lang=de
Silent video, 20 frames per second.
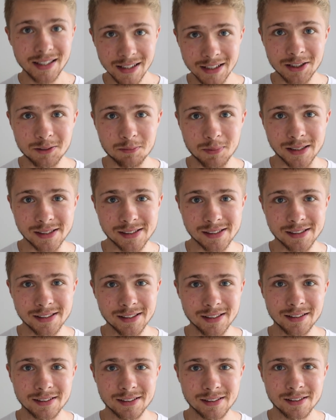nicht
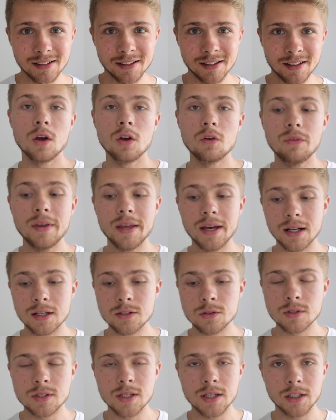passiert. Wie ihr
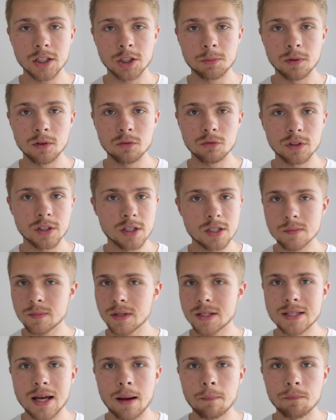also seht, ich bin von diesem
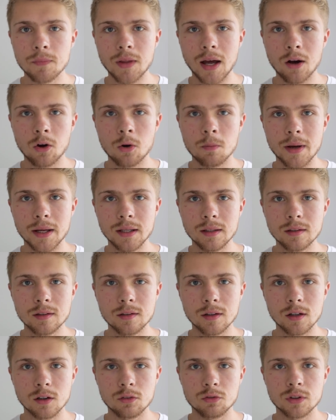gesamten Argument,
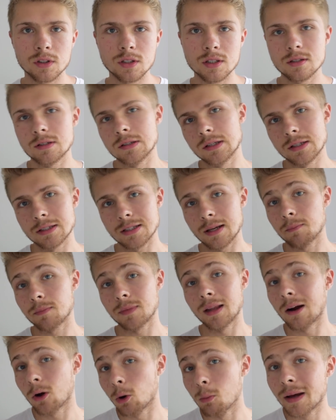äh, von diesen
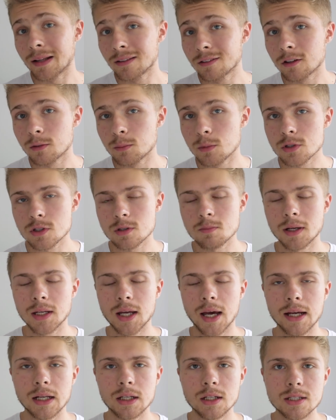gesamten Argumenten müsste man
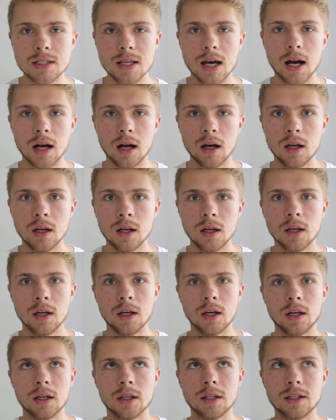eigentlich sagen,
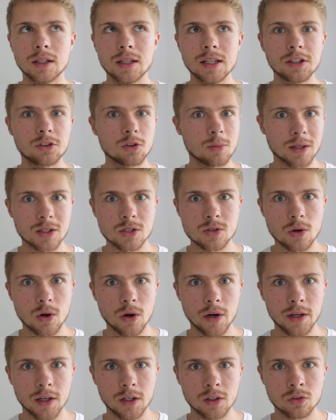nicht
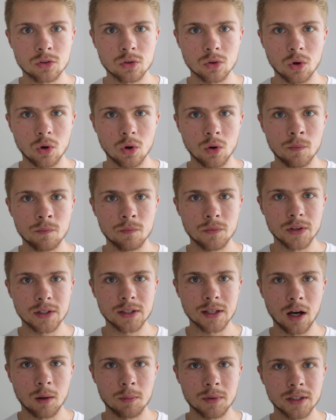überzeugt und
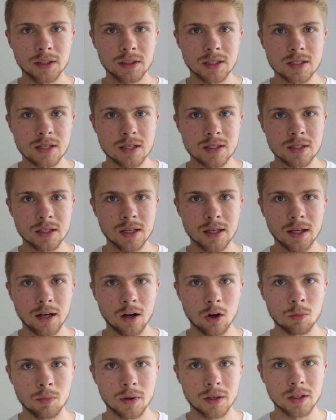ich glaube nicht, dass das ein
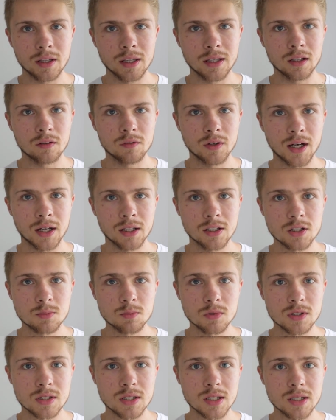Gegenargument gegen den
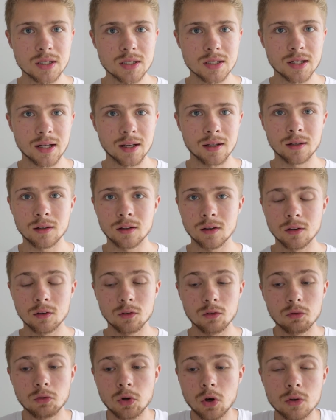Veganismus ist, denn
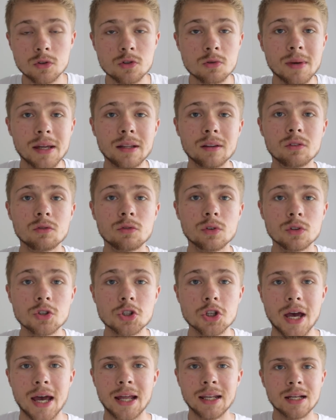
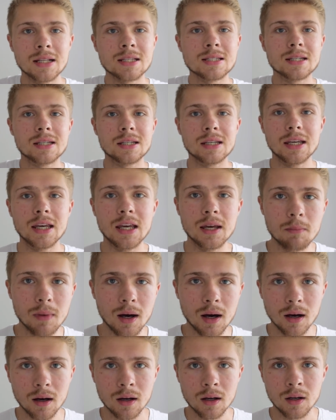Konsumentenwünsche ändern sich
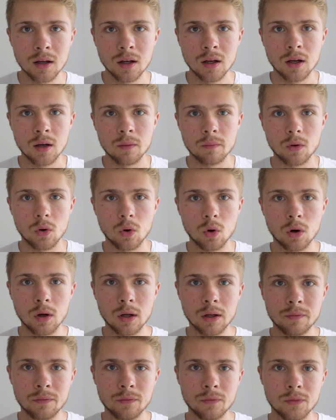immer
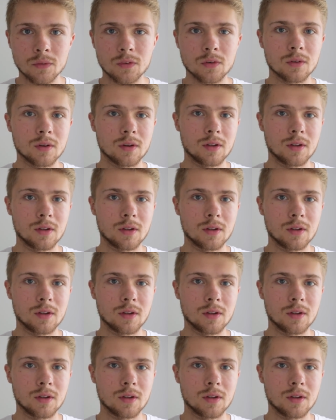und